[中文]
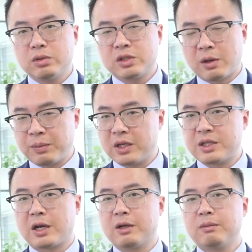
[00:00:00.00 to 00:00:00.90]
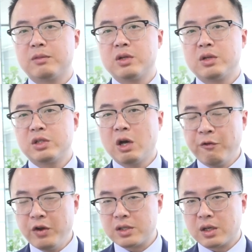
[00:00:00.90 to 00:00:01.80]
商品的价格，消
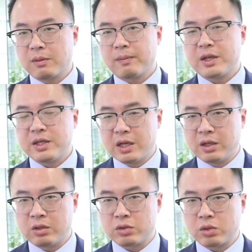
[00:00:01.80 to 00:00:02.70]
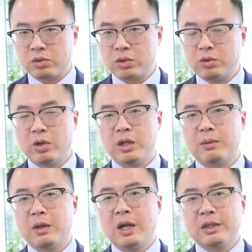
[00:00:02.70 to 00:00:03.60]
费者也能够从中获利，
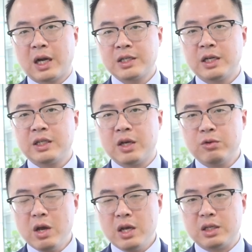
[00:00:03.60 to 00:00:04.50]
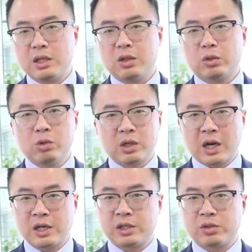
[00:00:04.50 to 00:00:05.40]
大家也愿意多
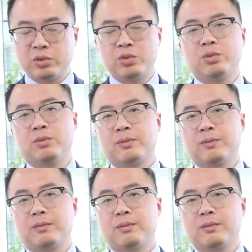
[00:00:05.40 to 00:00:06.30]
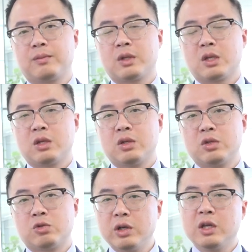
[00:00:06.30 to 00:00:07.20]
开车出去。
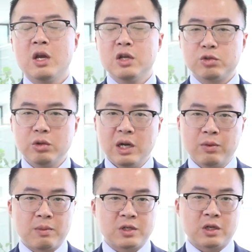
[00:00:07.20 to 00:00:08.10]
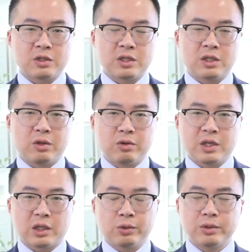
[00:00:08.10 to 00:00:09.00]
所以，虽然我们知道这次油
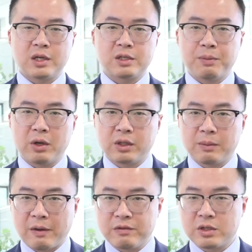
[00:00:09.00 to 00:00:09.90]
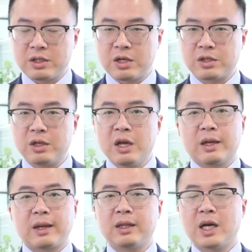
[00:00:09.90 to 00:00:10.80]
价突然是暴跌了百分之三十，
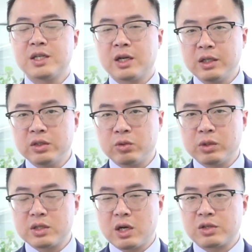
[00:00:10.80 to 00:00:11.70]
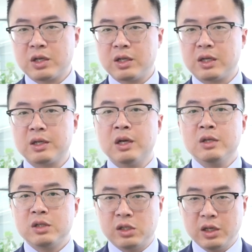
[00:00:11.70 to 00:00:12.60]
给大家更多的造成了一个
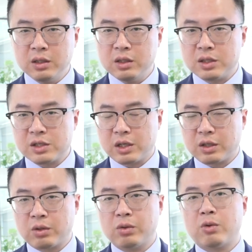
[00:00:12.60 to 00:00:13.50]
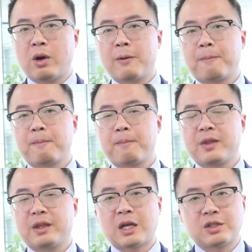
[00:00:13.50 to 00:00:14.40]
心理上的恐慌，
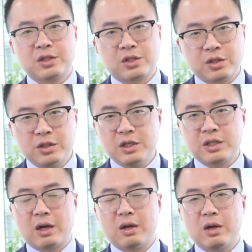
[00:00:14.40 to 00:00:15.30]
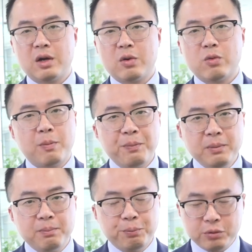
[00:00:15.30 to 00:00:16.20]
但是实际上，我
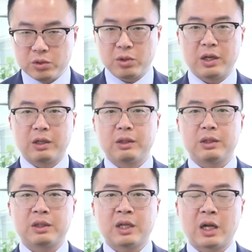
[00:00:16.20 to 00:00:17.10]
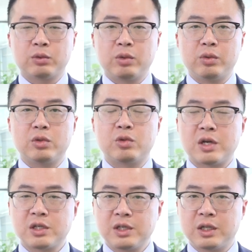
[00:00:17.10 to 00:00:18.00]
并不觉得它对于
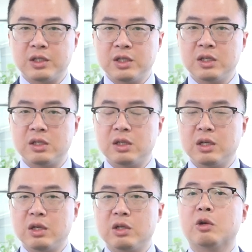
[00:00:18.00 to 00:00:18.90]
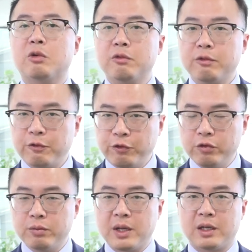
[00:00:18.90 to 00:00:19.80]
全世界的经济有
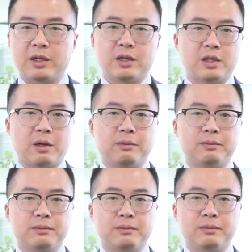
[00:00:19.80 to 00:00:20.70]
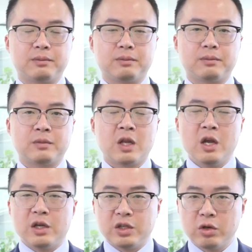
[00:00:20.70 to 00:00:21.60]
负面的影响。
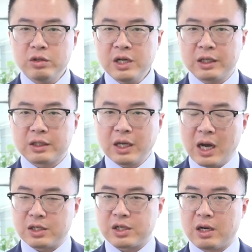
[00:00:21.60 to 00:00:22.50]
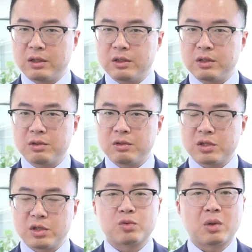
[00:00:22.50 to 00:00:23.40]
油价的大涨
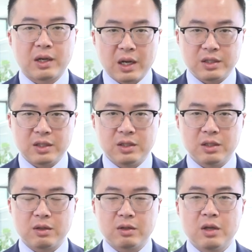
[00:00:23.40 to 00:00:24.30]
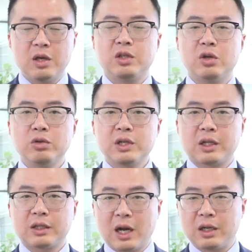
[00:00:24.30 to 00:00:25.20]
是损害经济的，油价
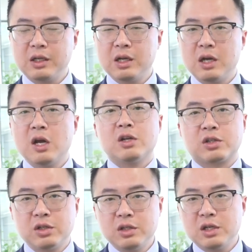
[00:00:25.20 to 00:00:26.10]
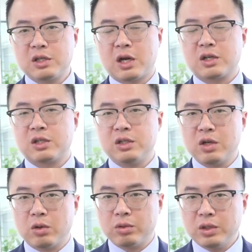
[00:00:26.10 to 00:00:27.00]
的大跌实际上是
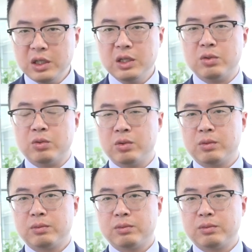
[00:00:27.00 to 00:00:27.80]
有利于